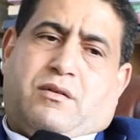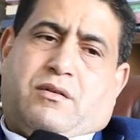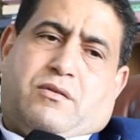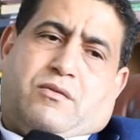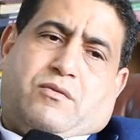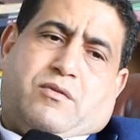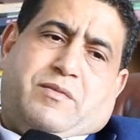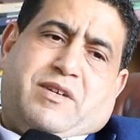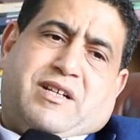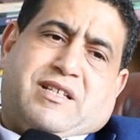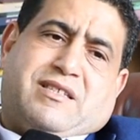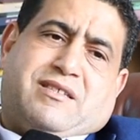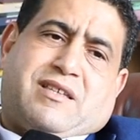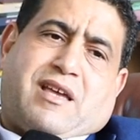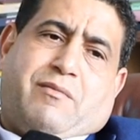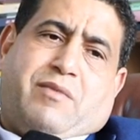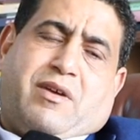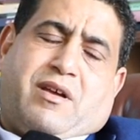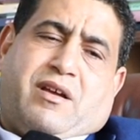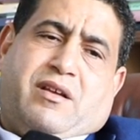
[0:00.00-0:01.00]
ومن
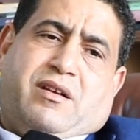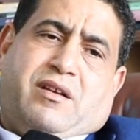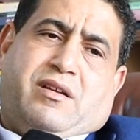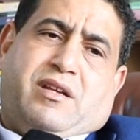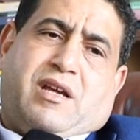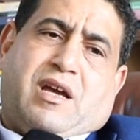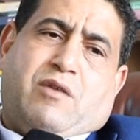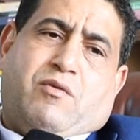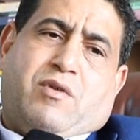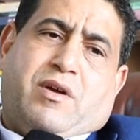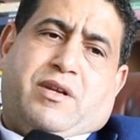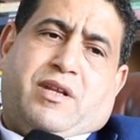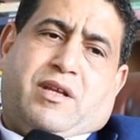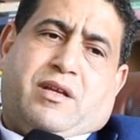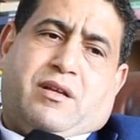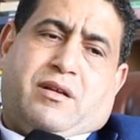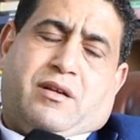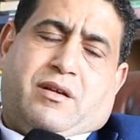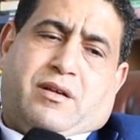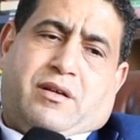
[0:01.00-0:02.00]
السابق
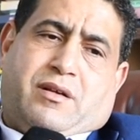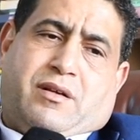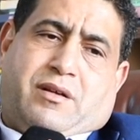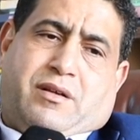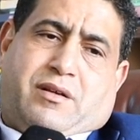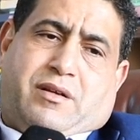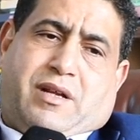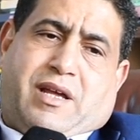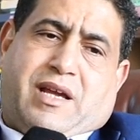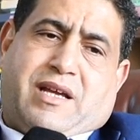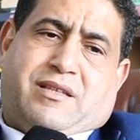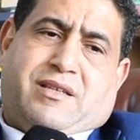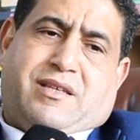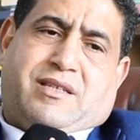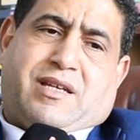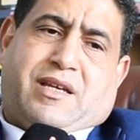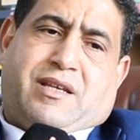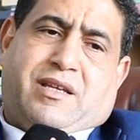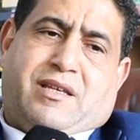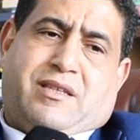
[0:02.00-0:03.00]
لأوانه
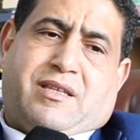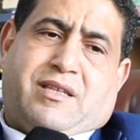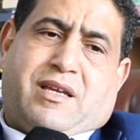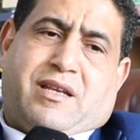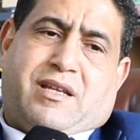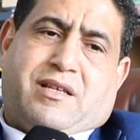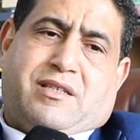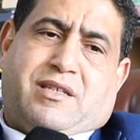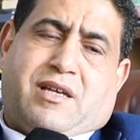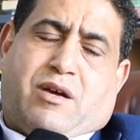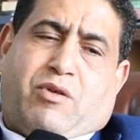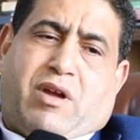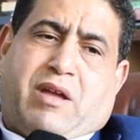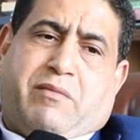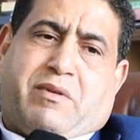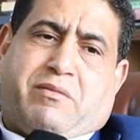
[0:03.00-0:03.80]
الحديث عن إدانته أو أي